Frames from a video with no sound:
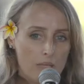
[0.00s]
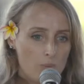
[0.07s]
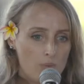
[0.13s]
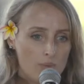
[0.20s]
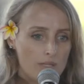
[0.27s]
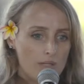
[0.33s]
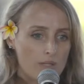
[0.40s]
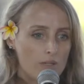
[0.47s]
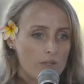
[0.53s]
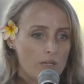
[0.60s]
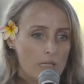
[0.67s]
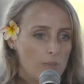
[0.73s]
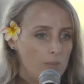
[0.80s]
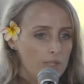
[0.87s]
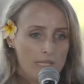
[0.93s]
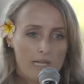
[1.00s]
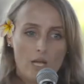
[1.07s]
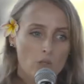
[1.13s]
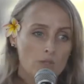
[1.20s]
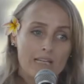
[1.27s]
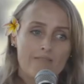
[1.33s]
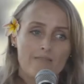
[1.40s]
Et puis, euh, et puis, il
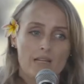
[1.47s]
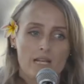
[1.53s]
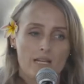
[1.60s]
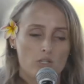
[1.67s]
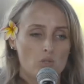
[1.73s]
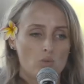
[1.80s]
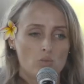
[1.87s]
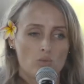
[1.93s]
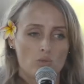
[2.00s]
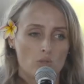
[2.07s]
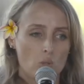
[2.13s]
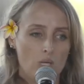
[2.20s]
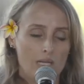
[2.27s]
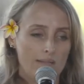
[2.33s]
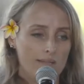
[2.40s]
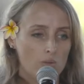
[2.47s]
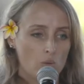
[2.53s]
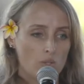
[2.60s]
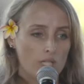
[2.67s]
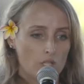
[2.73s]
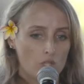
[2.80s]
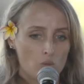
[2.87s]
a une révélation quand il
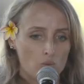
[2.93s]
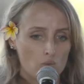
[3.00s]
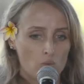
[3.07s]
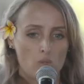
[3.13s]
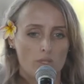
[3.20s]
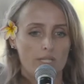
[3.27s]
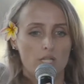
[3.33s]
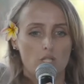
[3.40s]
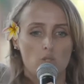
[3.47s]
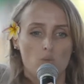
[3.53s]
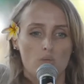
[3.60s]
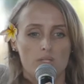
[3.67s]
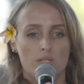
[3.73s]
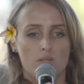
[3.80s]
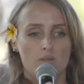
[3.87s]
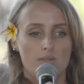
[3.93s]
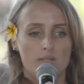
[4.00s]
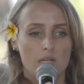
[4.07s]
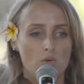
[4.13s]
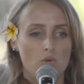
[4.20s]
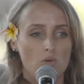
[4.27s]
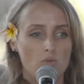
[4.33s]
était au cachot. Donc, le cachot, c'est une
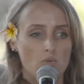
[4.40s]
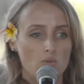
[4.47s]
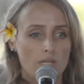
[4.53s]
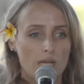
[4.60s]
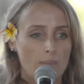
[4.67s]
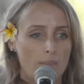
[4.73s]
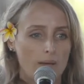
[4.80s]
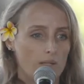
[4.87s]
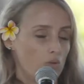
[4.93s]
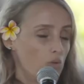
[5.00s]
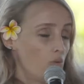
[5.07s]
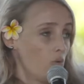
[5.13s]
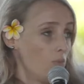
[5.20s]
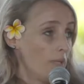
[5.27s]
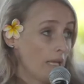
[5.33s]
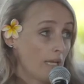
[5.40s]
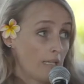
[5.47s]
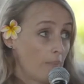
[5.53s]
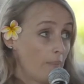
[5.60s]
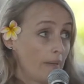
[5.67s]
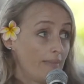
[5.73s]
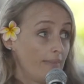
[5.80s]
cellule où il n'y a pas de lumière,
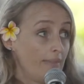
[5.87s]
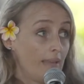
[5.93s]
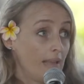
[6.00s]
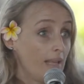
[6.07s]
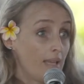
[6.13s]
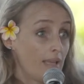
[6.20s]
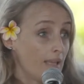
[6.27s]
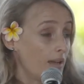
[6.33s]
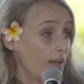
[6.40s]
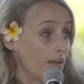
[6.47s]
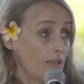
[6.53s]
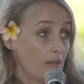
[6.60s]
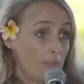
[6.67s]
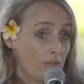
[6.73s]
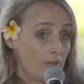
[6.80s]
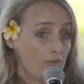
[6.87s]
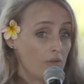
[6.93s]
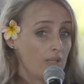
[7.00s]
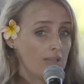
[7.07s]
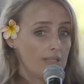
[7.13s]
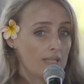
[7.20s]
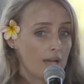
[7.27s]
il n'y a pas de télé, il n'y a, pas de
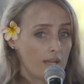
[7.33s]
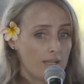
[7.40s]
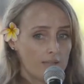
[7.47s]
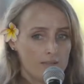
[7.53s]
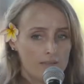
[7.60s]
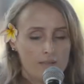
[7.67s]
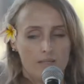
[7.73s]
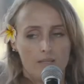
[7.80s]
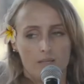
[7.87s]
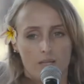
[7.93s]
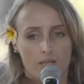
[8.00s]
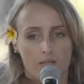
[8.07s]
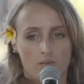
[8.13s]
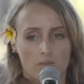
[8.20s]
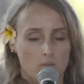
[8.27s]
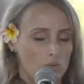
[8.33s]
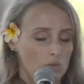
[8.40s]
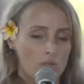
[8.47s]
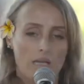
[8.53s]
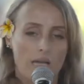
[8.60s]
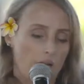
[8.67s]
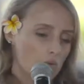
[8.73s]
fenêtre, il n'y a rien.
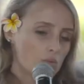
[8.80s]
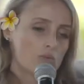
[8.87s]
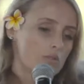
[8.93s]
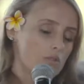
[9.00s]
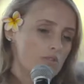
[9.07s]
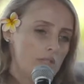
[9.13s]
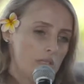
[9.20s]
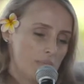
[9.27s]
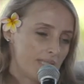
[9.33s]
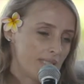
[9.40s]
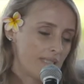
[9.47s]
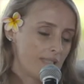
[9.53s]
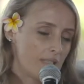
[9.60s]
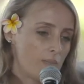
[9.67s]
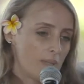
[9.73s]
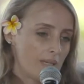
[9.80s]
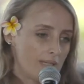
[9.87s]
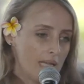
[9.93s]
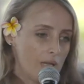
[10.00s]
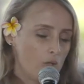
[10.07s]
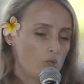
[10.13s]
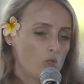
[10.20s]
Donc, euh, il raconte dans le film ce qui s'est
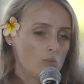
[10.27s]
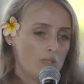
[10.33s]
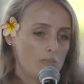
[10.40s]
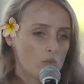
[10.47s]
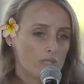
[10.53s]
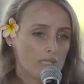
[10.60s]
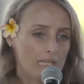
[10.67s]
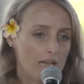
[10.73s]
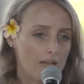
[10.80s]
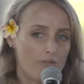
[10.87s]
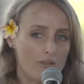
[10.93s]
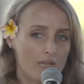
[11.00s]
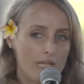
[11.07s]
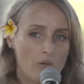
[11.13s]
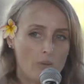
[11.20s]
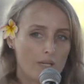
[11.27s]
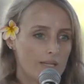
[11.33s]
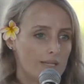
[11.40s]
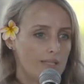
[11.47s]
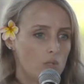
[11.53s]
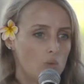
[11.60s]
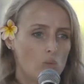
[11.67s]
passé, le cheminement qu'il a fait. Il lui
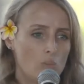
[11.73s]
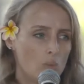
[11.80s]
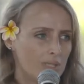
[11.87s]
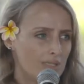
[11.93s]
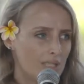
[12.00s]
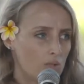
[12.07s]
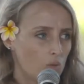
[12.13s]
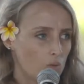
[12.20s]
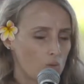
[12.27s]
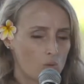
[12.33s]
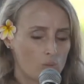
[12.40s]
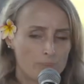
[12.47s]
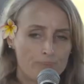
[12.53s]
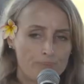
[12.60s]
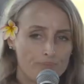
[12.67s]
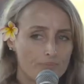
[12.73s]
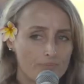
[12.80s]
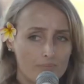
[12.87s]
restait huit mois de détention.